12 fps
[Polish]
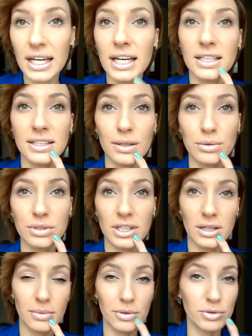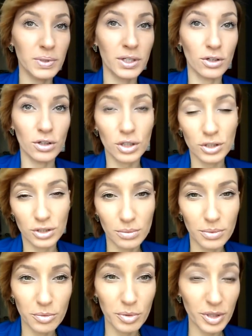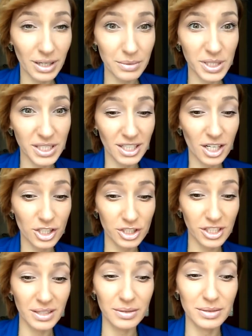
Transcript: E, na ustach mam szmiko ochronną, bo borykam się strasznie